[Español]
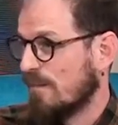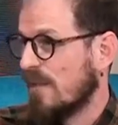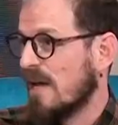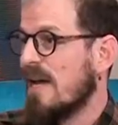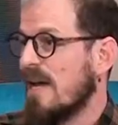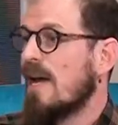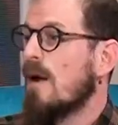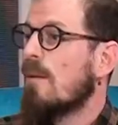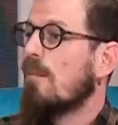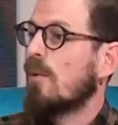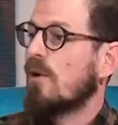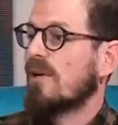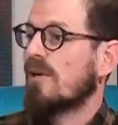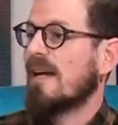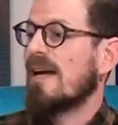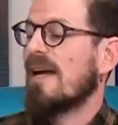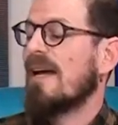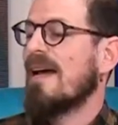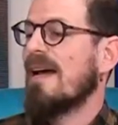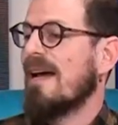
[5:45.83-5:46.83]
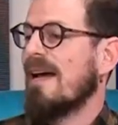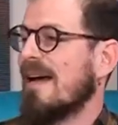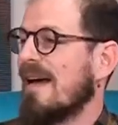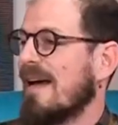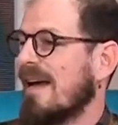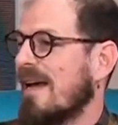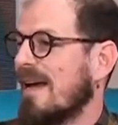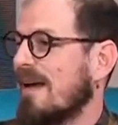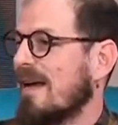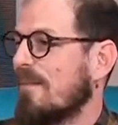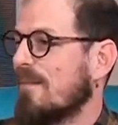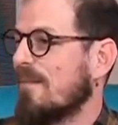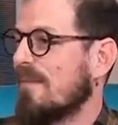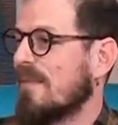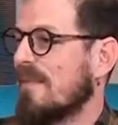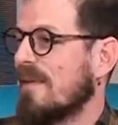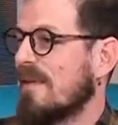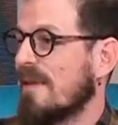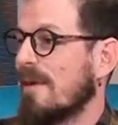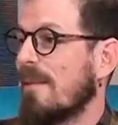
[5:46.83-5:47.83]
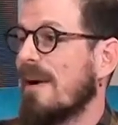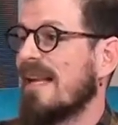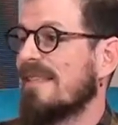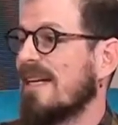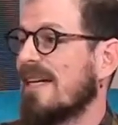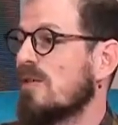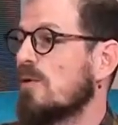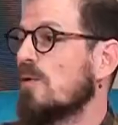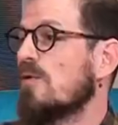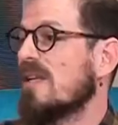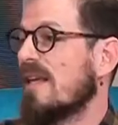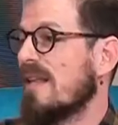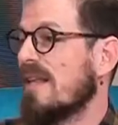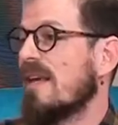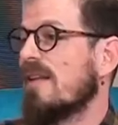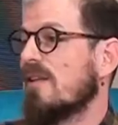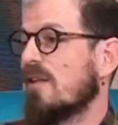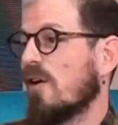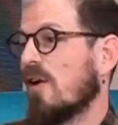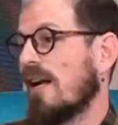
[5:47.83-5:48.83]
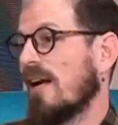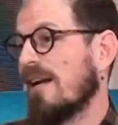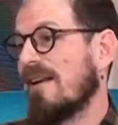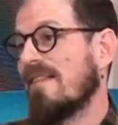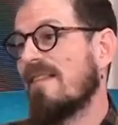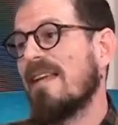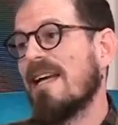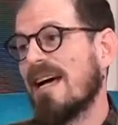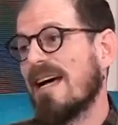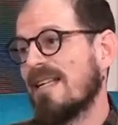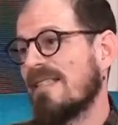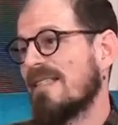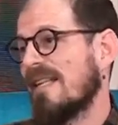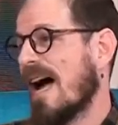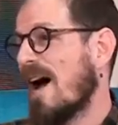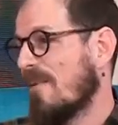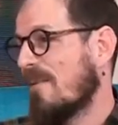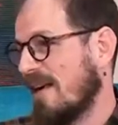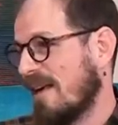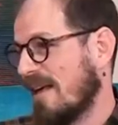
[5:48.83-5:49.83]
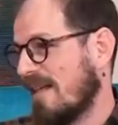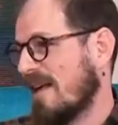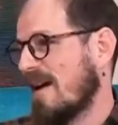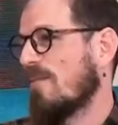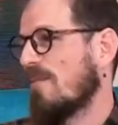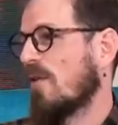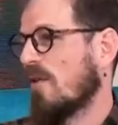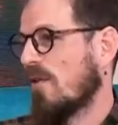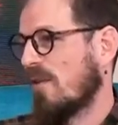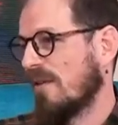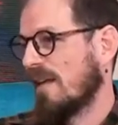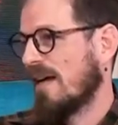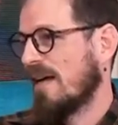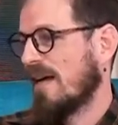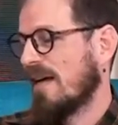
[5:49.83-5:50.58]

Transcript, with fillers: Ahí vamos. Porque se eh, van a estar sucediendo en días hábiles, digamos, donde